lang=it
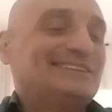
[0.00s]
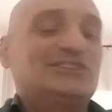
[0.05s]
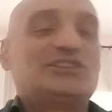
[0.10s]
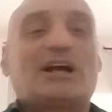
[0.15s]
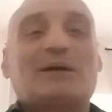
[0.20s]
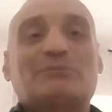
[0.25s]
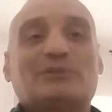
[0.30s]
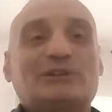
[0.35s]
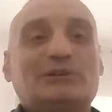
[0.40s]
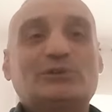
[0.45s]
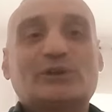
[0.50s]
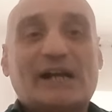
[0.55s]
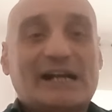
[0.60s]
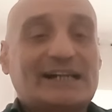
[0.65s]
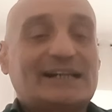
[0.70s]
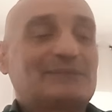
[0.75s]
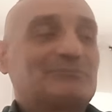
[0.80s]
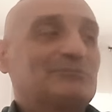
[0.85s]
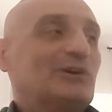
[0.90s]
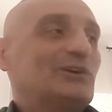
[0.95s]
diciamo il Luca
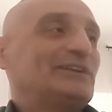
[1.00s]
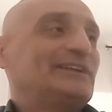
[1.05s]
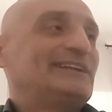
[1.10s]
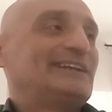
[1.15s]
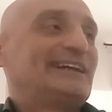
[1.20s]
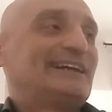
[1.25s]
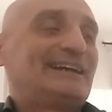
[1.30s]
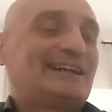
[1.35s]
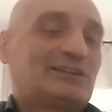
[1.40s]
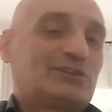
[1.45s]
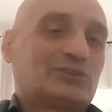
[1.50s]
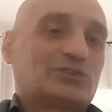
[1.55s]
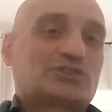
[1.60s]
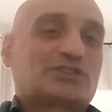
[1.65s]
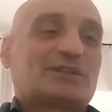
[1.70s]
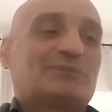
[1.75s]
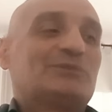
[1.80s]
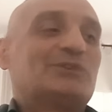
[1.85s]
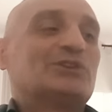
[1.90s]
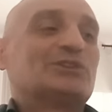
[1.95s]
Galboni che
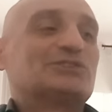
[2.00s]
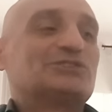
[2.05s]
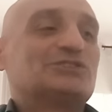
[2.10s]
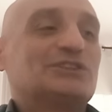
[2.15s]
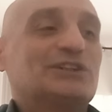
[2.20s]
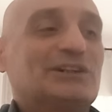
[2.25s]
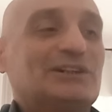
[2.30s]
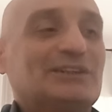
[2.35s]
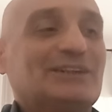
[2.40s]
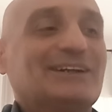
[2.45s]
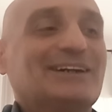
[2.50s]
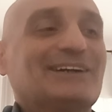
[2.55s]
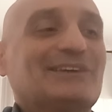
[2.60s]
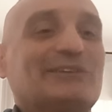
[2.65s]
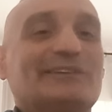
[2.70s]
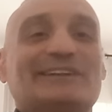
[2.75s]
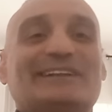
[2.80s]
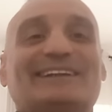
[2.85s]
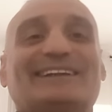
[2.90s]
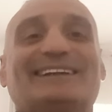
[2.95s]
conosciamo oggi, no?
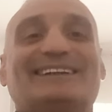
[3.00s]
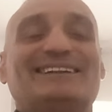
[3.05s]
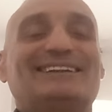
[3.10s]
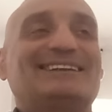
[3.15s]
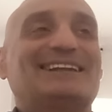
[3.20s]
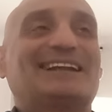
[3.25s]
quindi